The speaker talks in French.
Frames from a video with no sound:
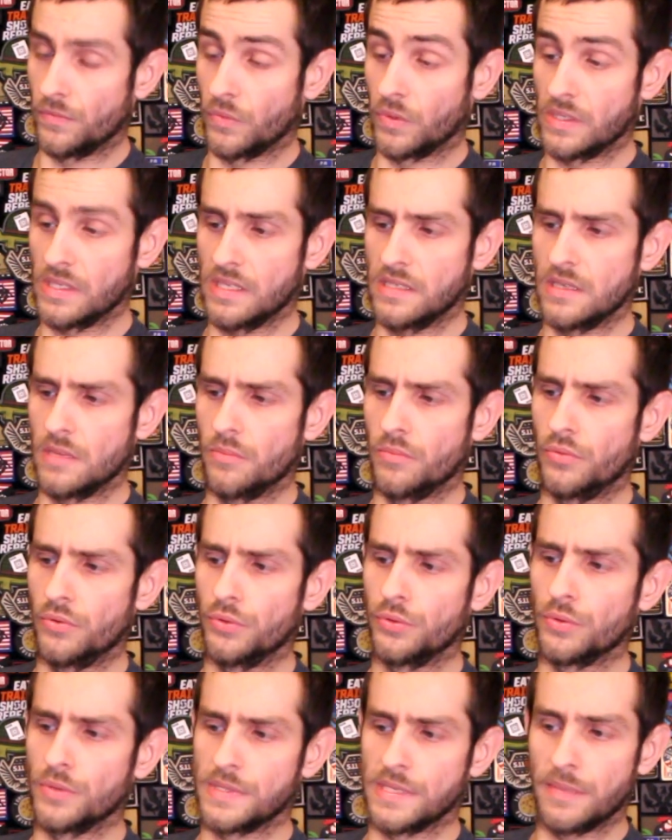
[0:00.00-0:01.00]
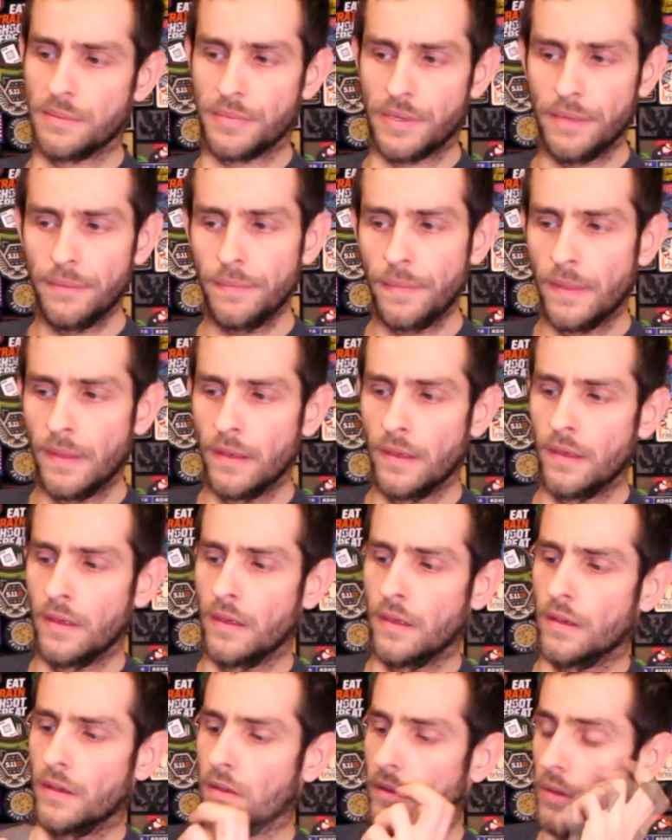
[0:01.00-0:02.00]
Donc ça c'est plutôt sympa,
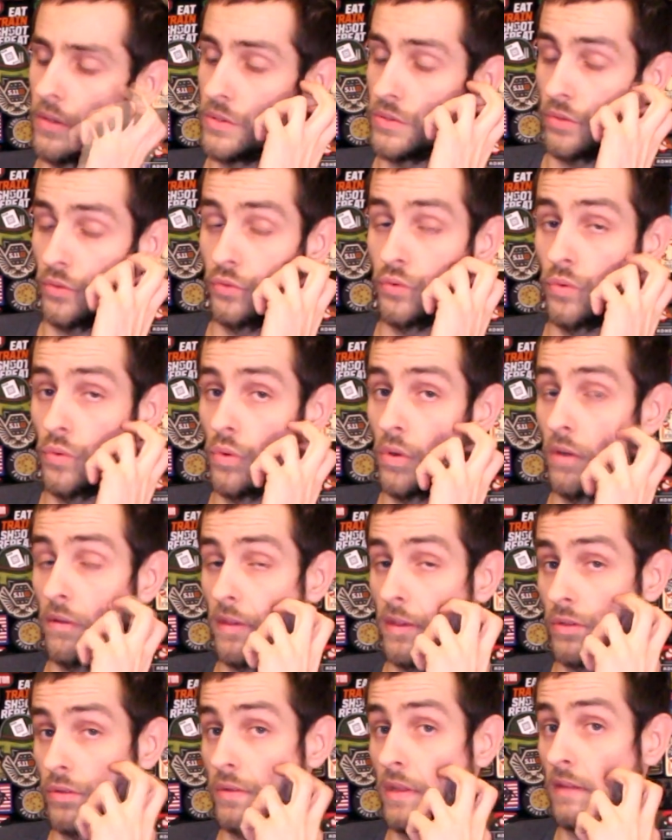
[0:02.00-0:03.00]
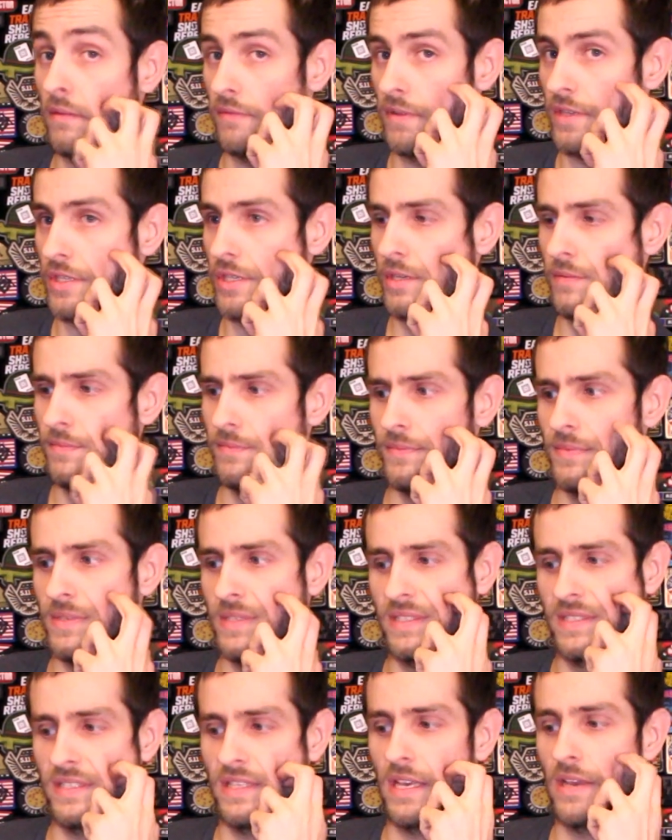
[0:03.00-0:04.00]
euh, surtout avec une NVG.
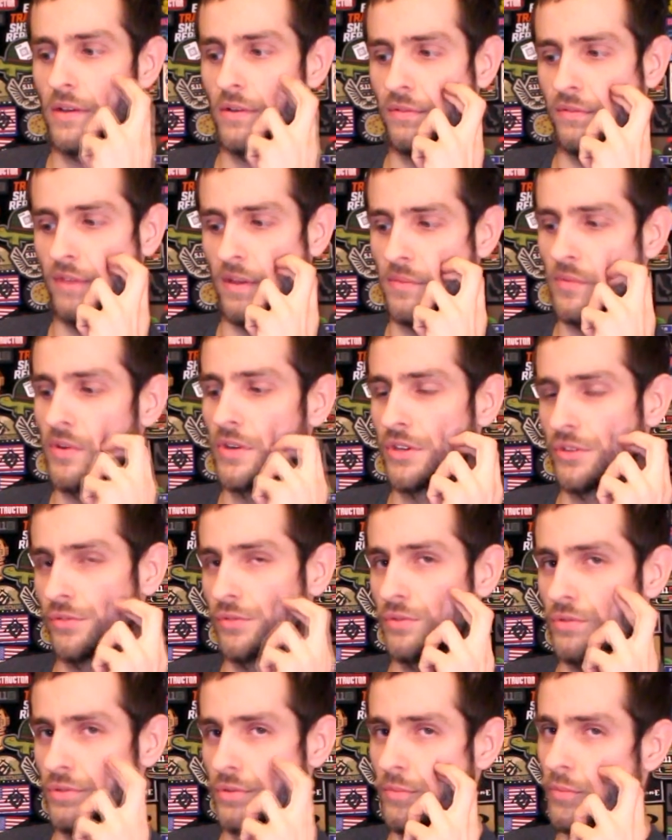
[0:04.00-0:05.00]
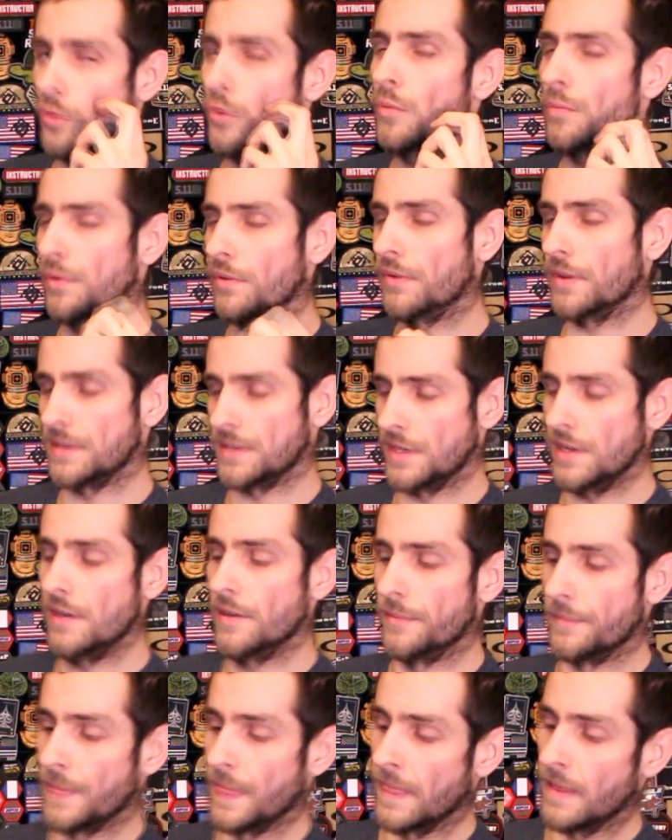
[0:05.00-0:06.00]
Ça rend vraiment les choses beaucoup plus
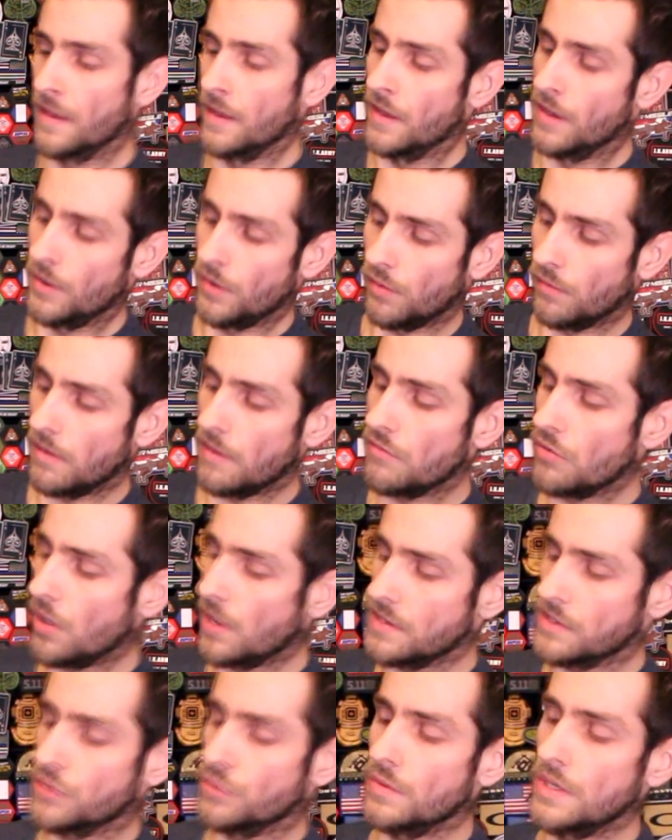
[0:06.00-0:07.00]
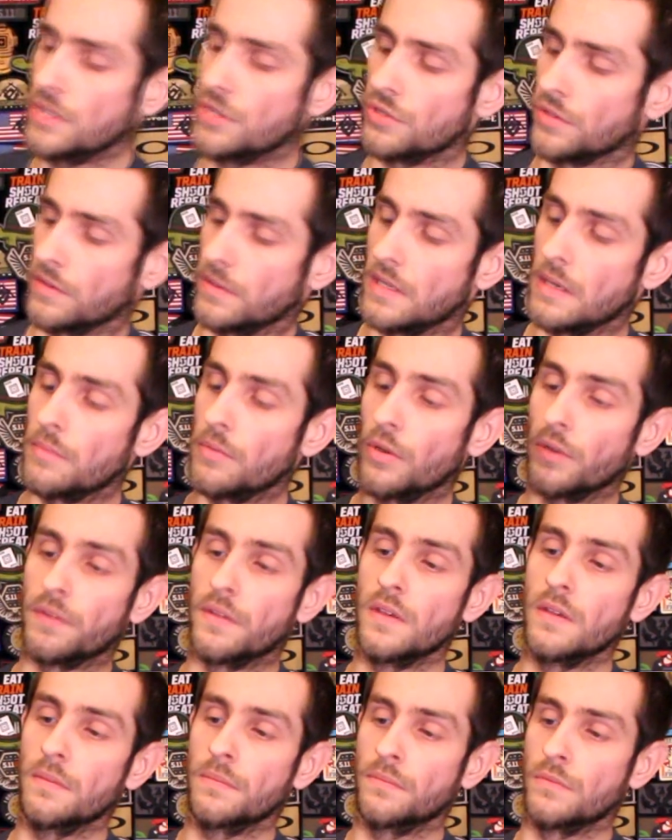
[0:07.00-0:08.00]
faciles. On va avoir un switch
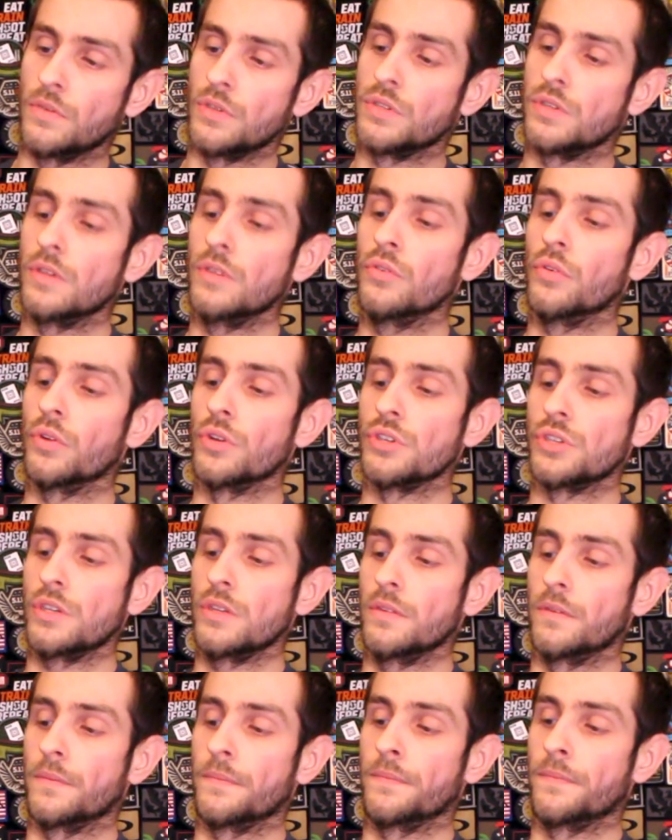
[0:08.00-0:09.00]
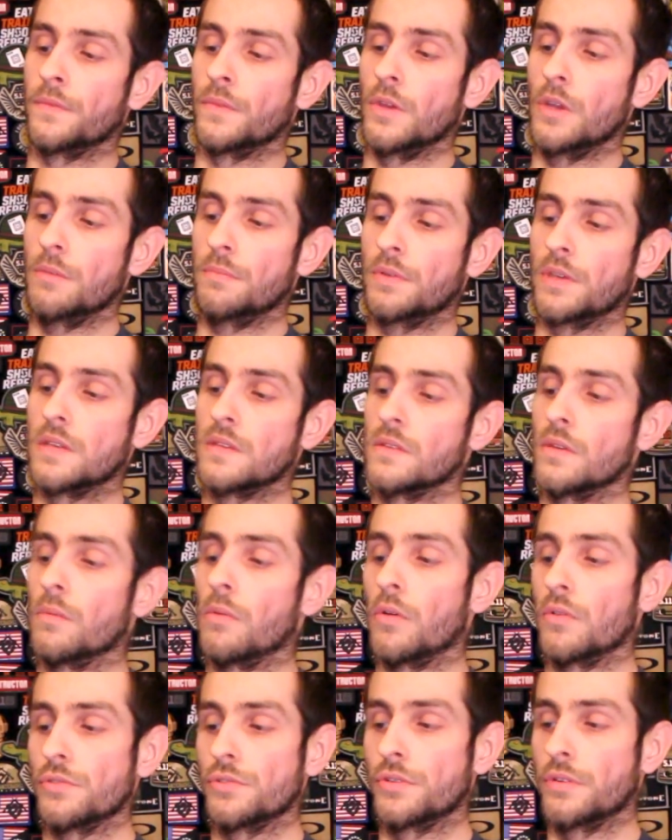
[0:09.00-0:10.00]
déporté ici d'origine, hop, qui se
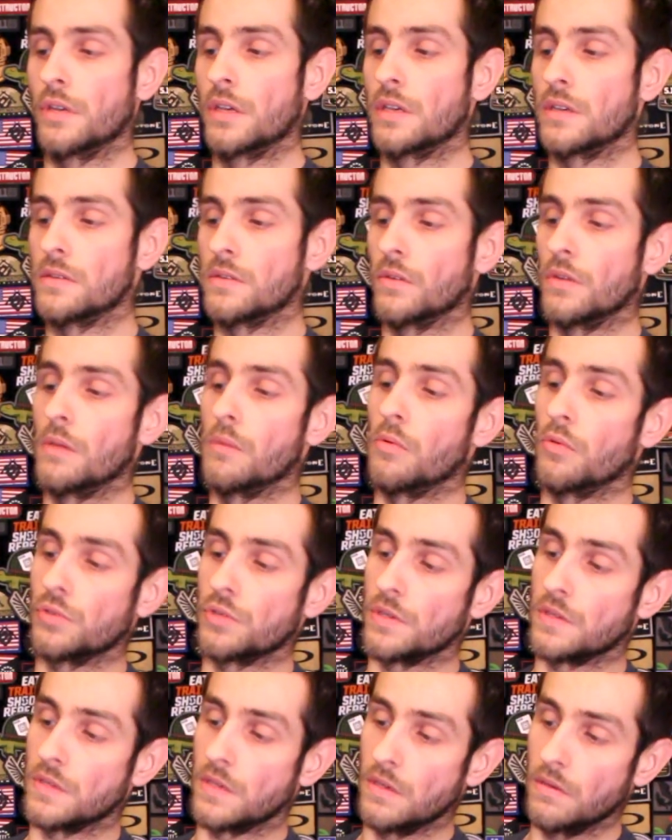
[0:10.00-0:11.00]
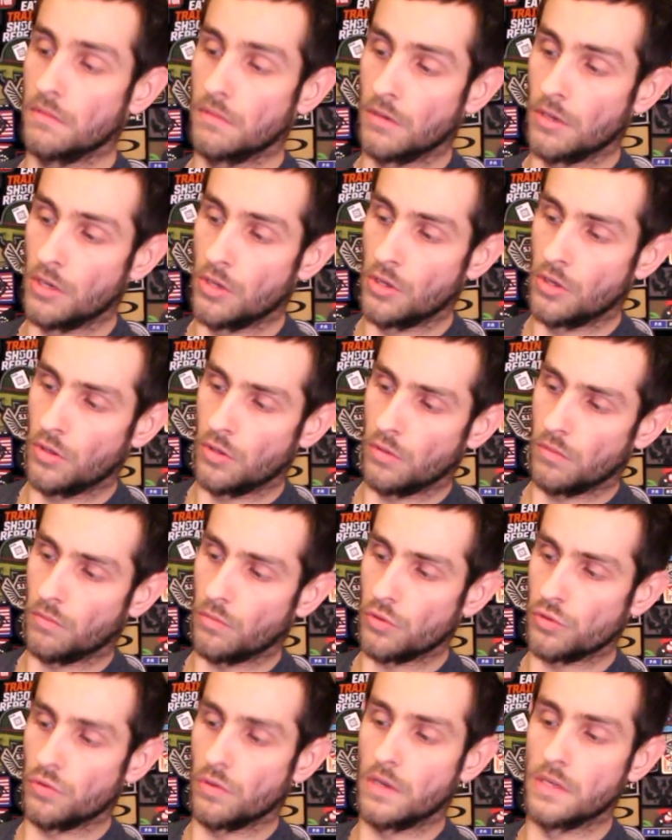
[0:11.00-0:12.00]
branche et qui se débranche ici.
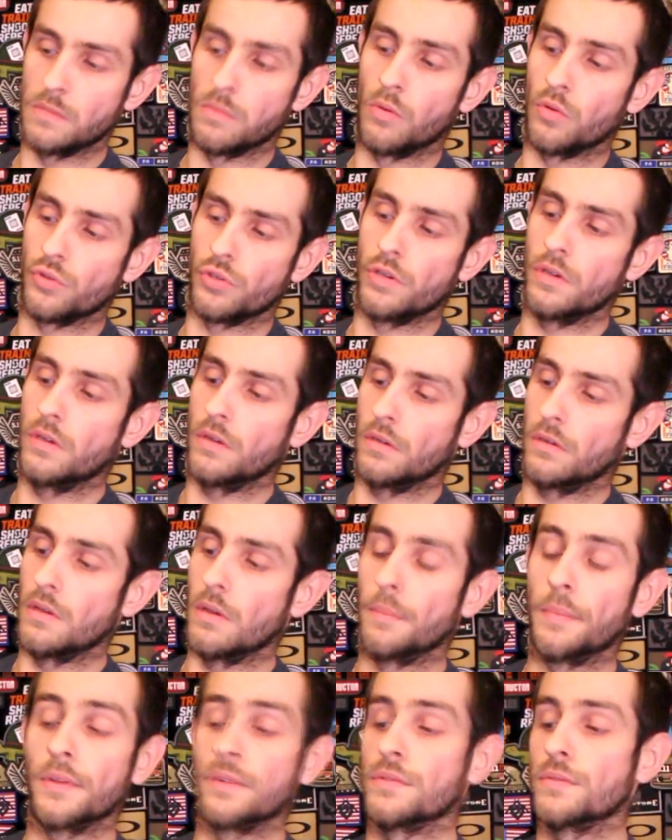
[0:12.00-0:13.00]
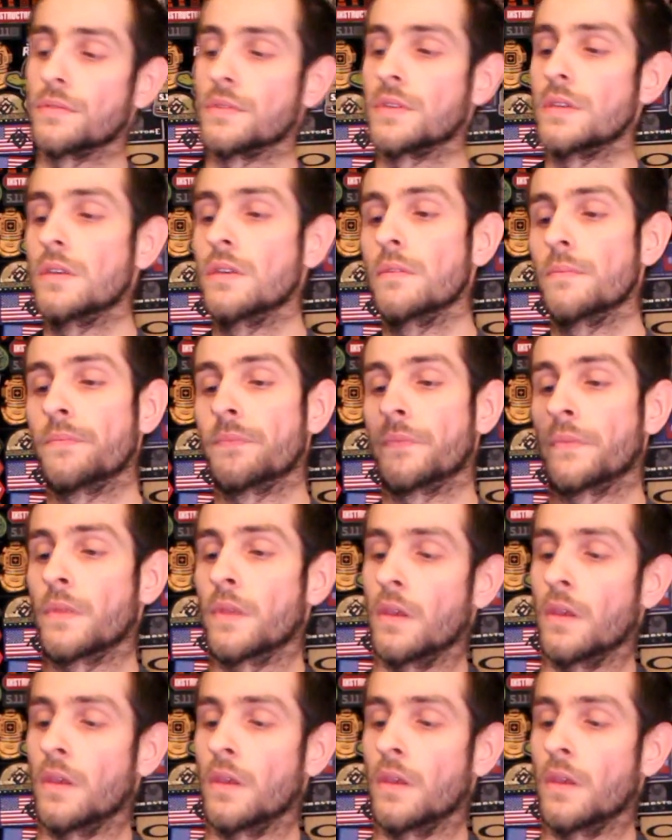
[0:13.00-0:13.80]
Moi je le laisse brancher, hein, il n'y a pas de souci.